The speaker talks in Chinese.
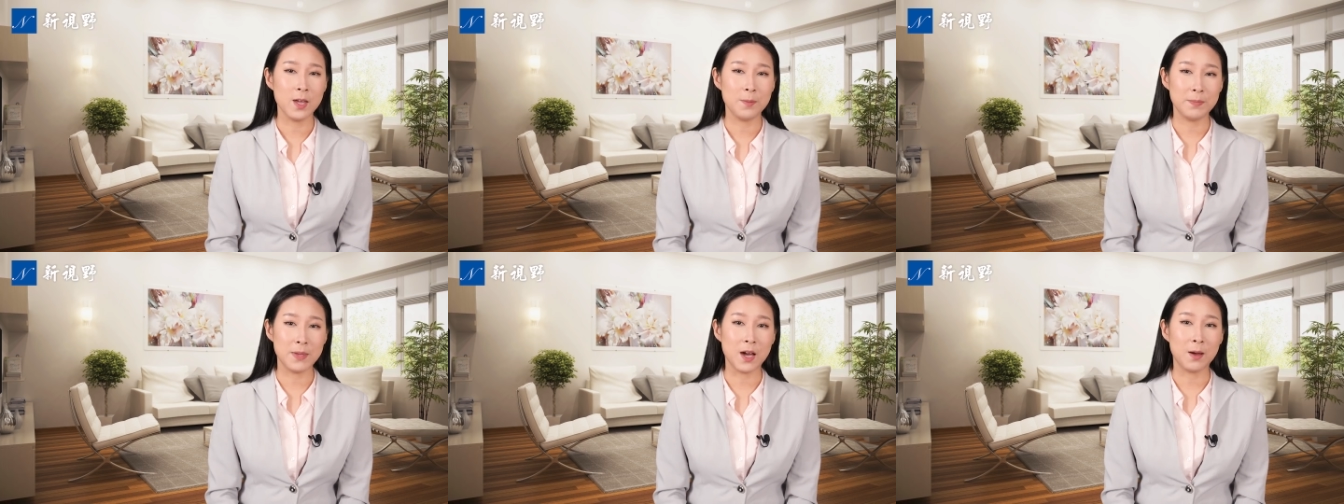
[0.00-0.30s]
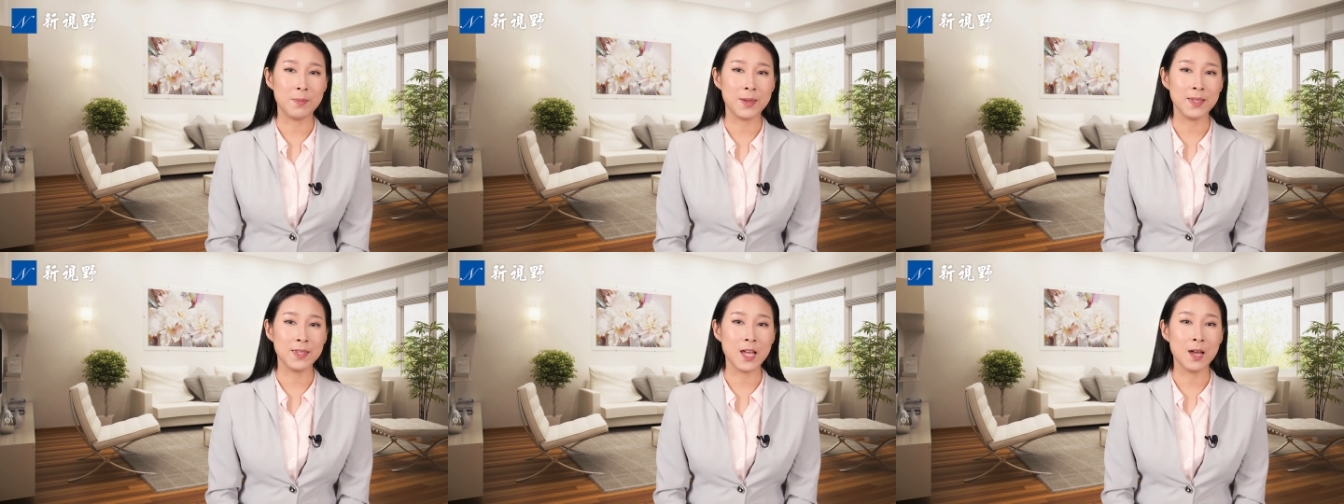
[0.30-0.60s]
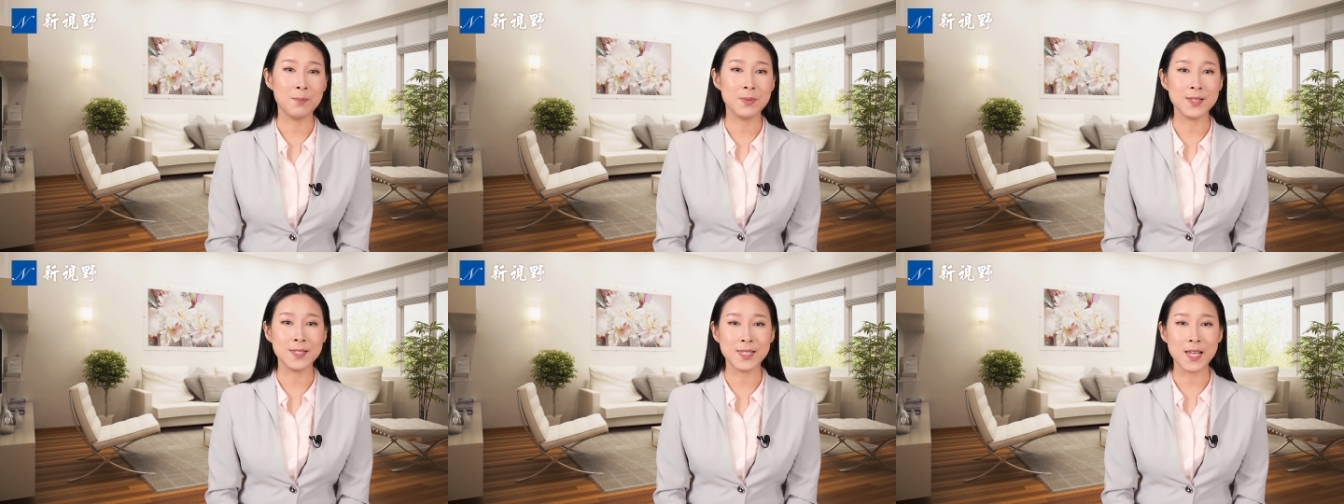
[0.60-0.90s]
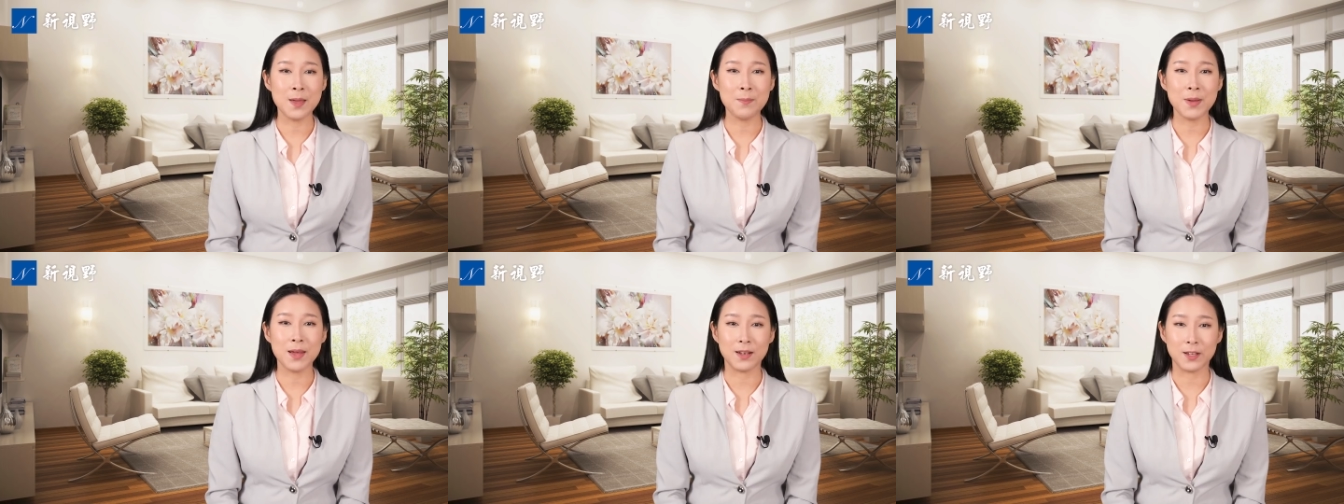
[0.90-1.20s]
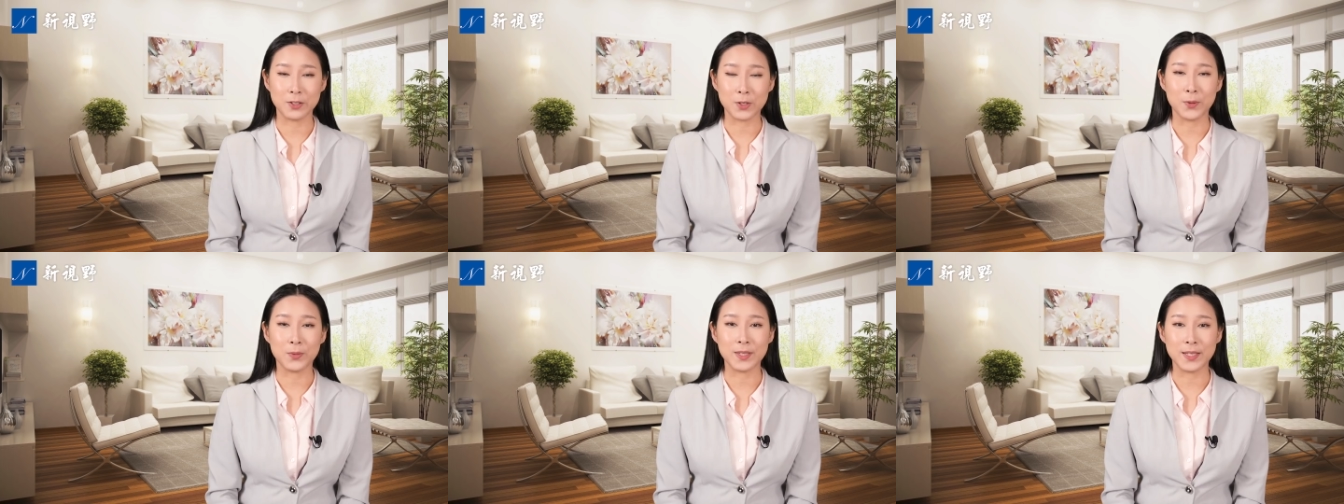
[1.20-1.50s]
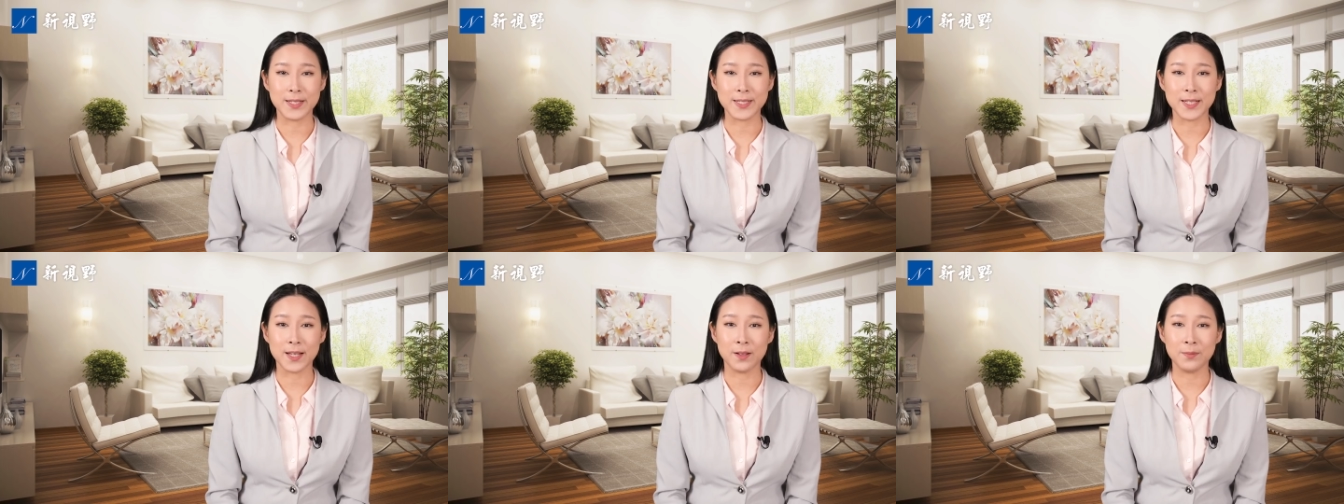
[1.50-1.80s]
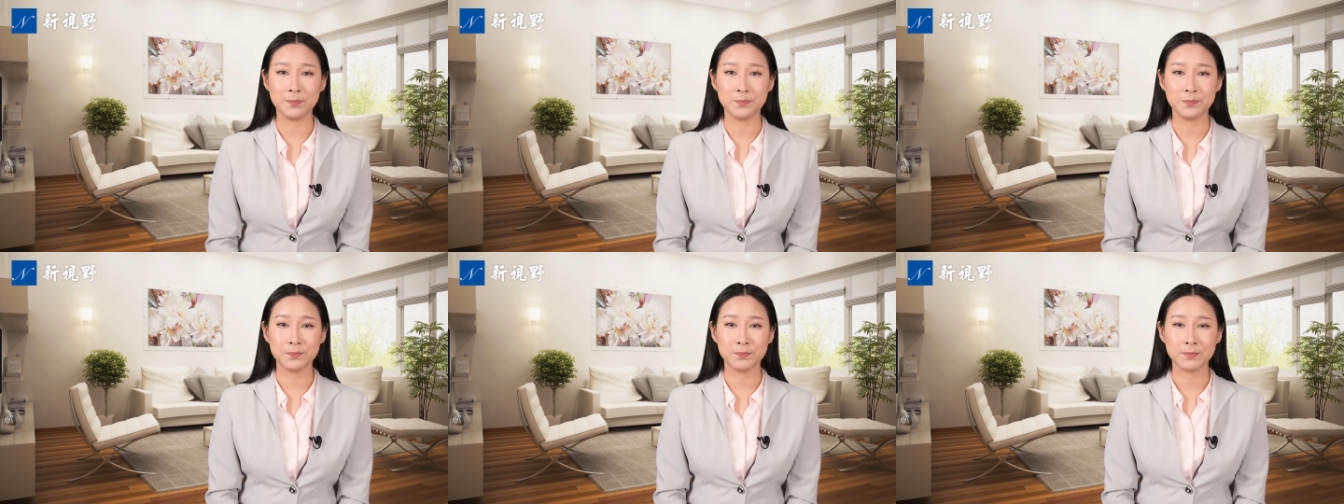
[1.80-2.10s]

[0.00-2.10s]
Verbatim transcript: 表明他们塞满了投递箱。